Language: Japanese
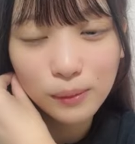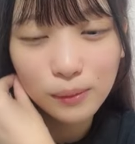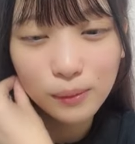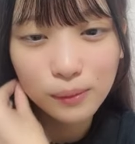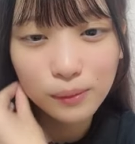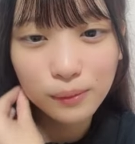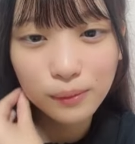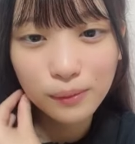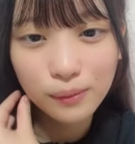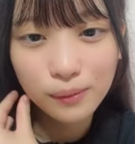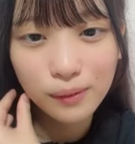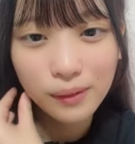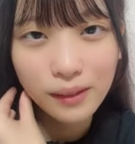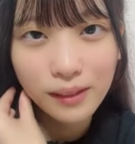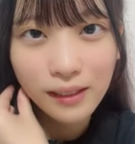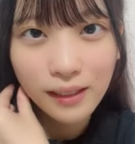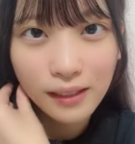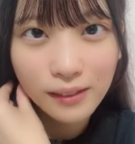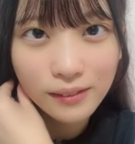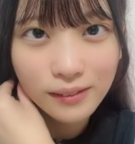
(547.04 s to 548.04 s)
そう
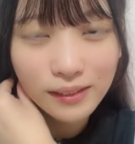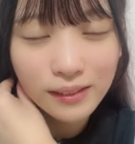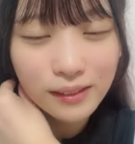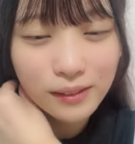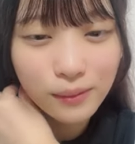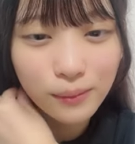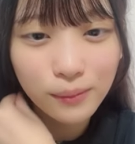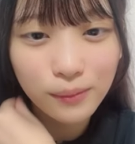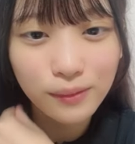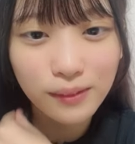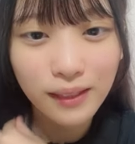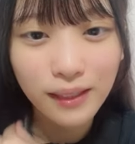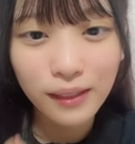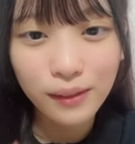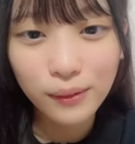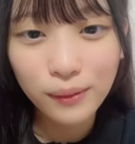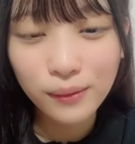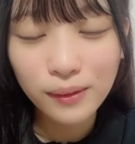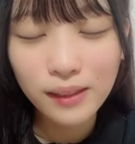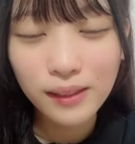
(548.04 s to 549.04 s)
あの写真本当は
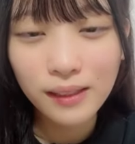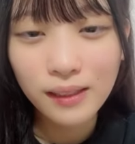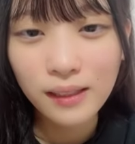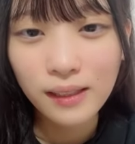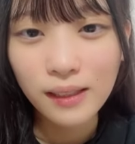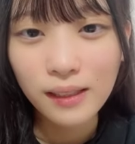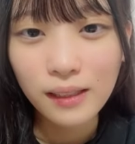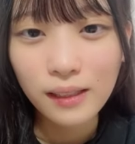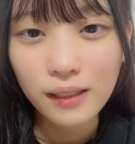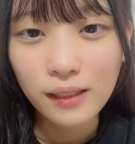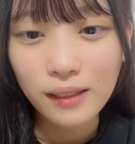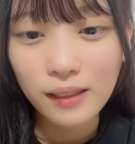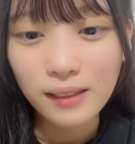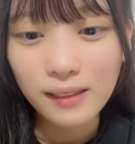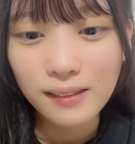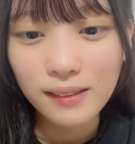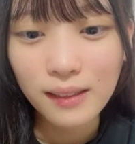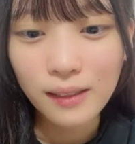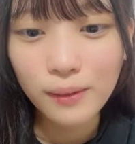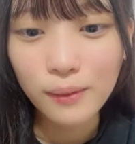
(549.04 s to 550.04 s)
世に
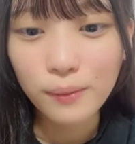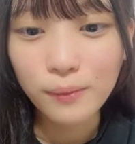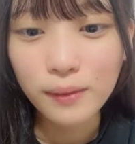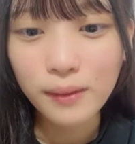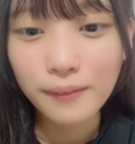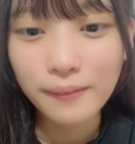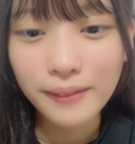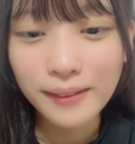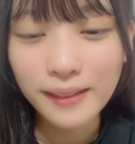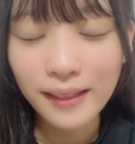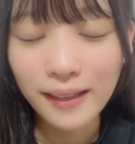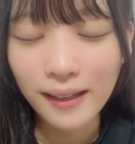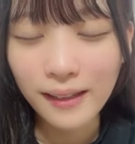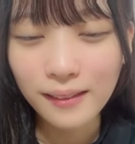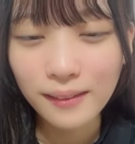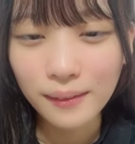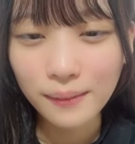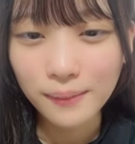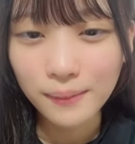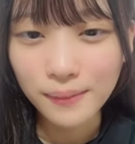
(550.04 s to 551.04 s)
出る予定はな
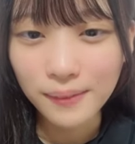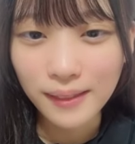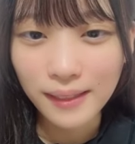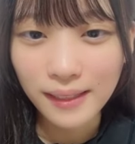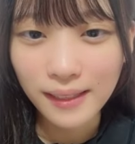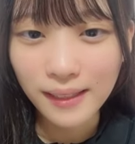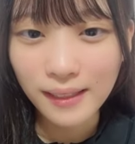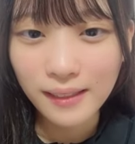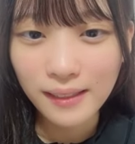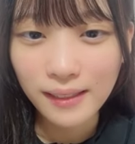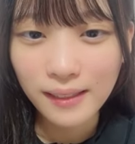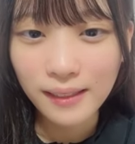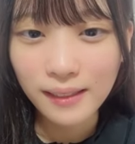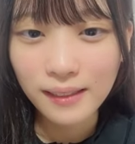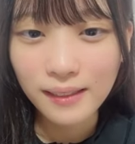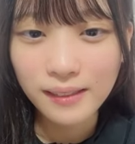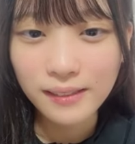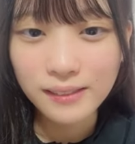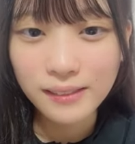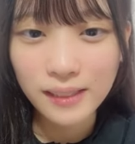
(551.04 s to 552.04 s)
かったのにあれが
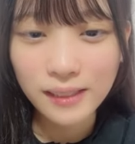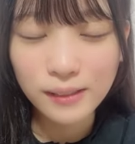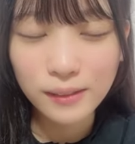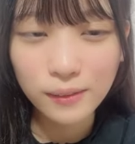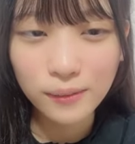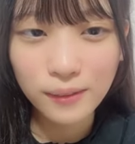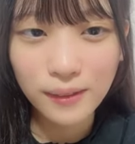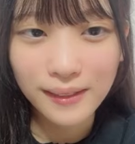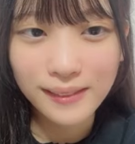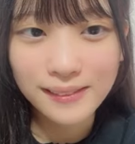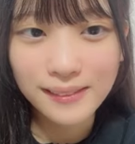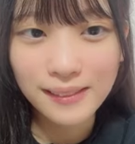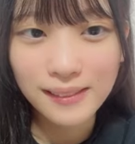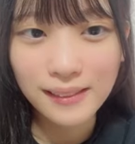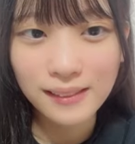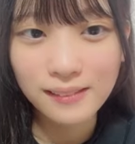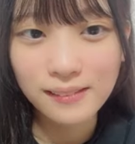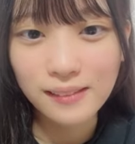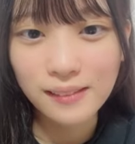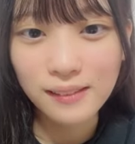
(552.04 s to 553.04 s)
最初のあ
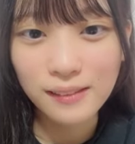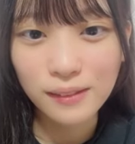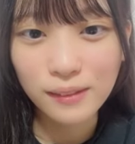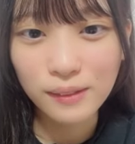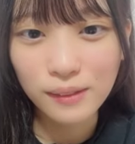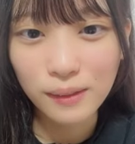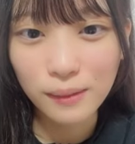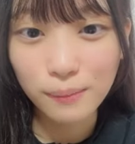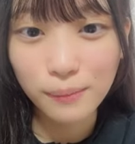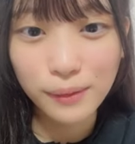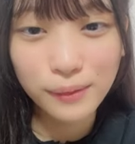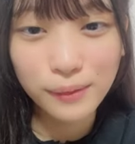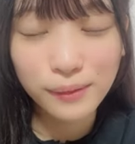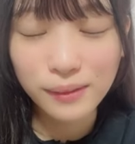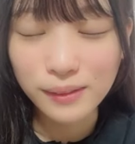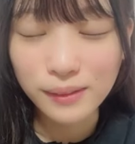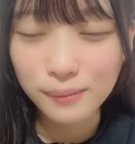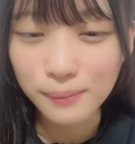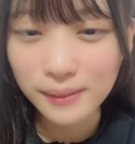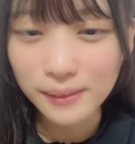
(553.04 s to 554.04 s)
シェンナルって聞いた時はびっく
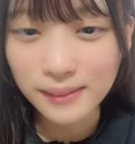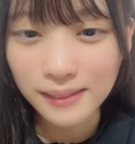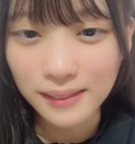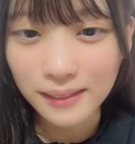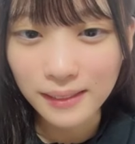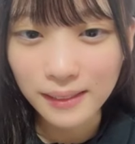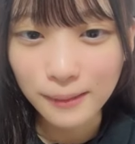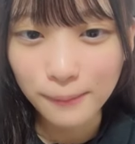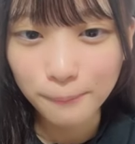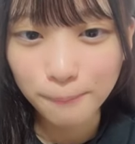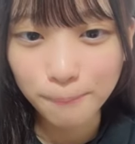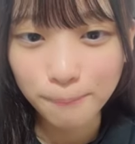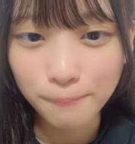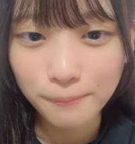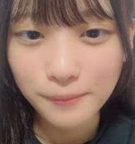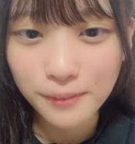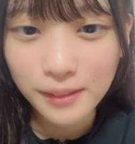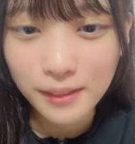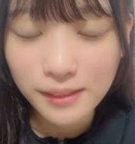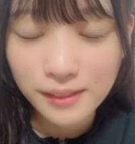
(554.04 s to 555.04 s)
りしましたね
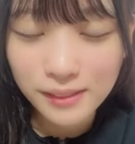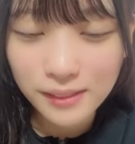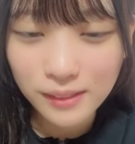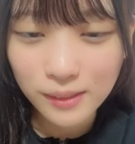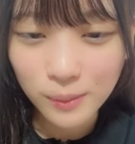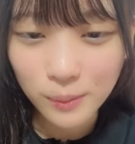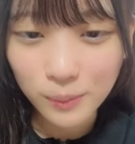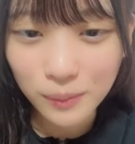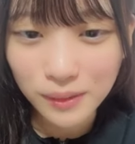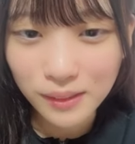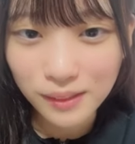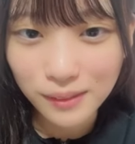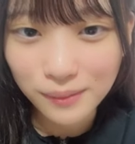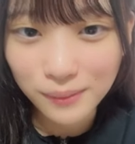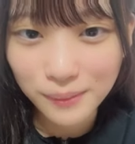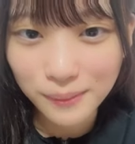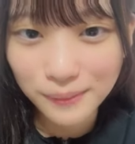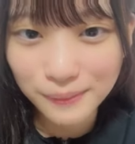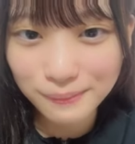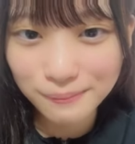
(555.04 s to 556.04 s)
白 T
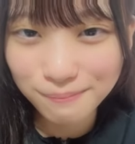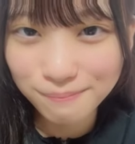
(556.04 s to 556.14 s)
の